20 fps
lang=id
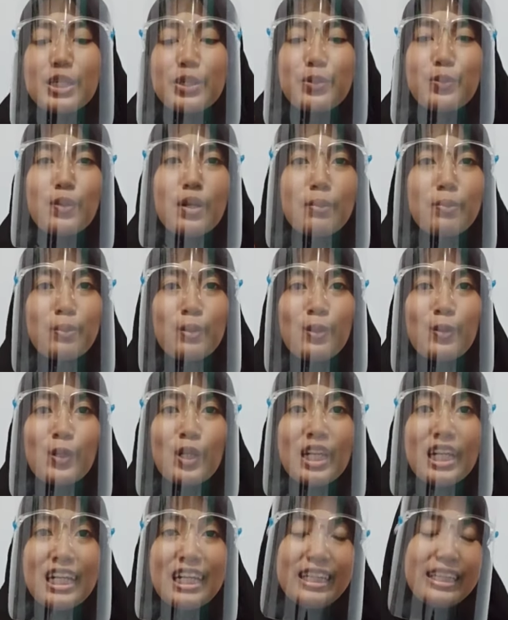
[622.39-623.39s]
20
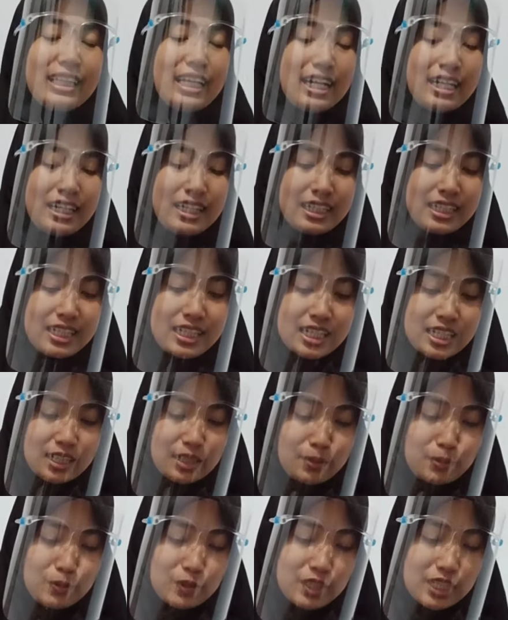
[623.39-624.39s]
lilitan.
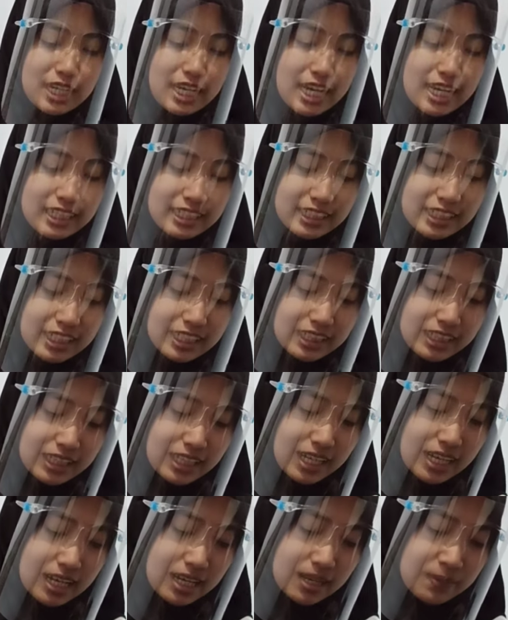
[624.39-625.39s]
Kemudian
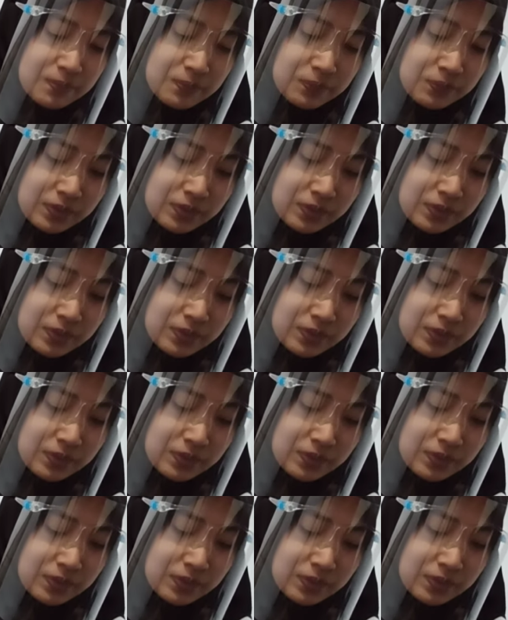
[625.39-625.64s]
kita